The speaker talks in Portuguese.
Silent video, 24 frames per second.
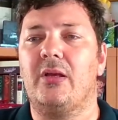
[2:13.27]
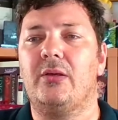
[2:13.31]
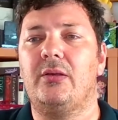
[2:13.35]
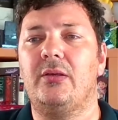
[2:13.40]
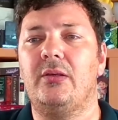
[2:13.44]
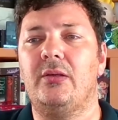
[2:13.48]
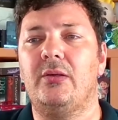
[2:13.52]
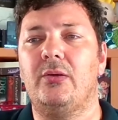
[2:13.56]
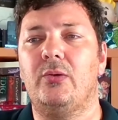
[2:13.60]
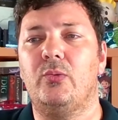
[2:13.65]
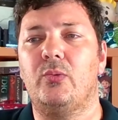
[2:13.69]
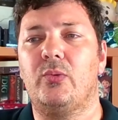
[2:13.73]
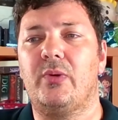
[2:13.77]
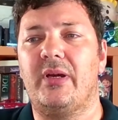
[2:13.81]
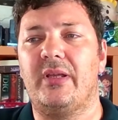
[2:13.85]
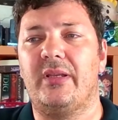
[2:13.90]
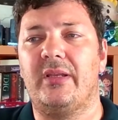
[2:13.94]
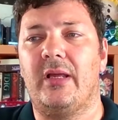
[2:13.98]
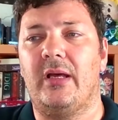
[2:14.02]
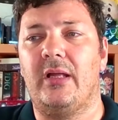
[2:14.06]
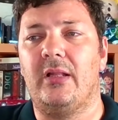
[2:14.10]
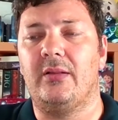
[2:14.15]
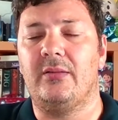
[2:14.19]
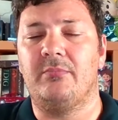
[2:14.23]
que o
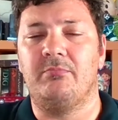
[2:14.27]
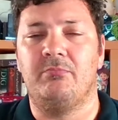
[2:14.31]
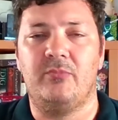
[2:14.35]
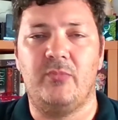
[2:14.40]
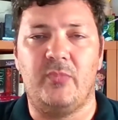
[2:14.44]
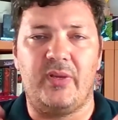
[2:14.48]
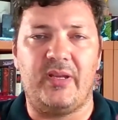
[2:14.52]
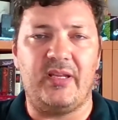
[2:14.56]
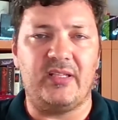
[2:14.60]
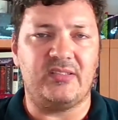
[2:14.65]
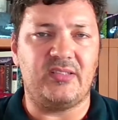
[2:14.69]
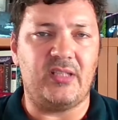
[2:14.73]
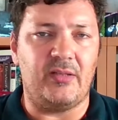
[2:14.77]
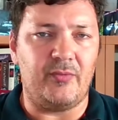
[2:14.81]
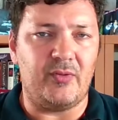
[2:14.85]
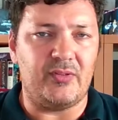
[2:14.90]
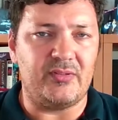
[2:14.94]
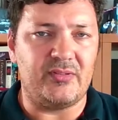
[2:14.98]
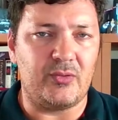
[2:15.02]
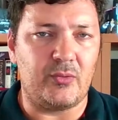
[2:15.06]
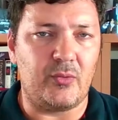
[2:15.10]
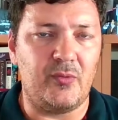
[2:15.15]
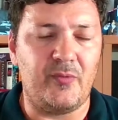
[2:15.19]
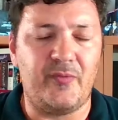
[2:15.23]
canal mereça a
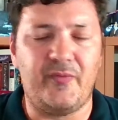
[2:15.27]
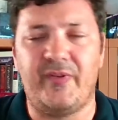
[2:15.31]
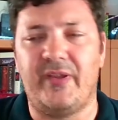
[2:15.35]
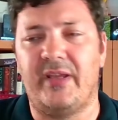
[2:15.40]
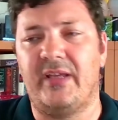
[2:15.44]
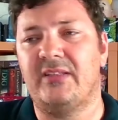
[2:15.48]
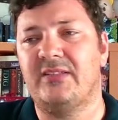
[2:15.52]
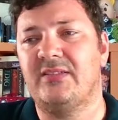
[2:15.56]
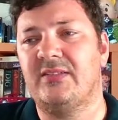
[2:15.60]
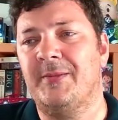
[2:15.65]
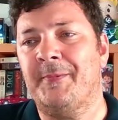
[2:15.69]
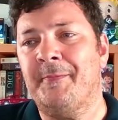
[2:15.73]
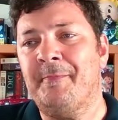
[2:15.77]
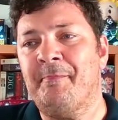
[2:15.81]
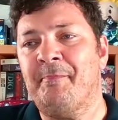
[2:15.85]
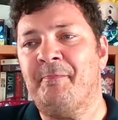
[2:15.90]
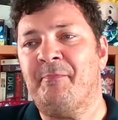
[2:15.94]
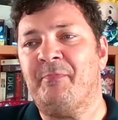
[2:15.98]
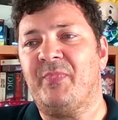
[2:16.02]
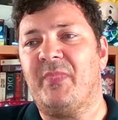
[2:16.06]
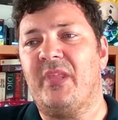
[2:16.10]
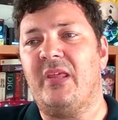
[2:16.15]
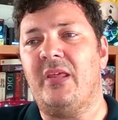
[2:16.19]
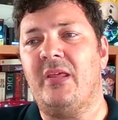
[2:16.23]
vossa confiança
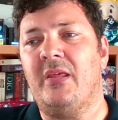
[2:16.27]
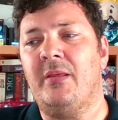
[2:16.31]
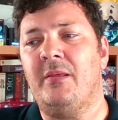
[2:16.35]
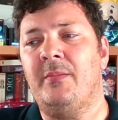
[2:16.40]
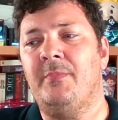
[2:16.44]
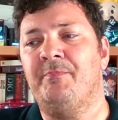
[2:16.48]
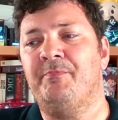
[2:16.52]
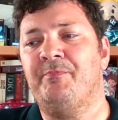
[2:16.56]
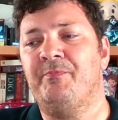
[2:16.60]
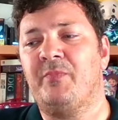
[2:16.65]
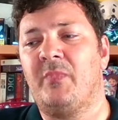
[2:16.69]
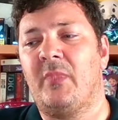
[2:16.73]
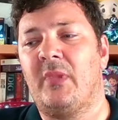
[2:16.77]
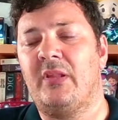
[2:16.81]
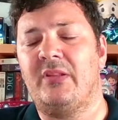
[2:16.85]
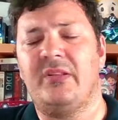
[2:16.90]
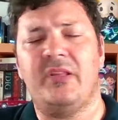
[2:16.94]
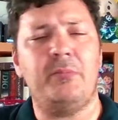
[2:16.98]
e hum,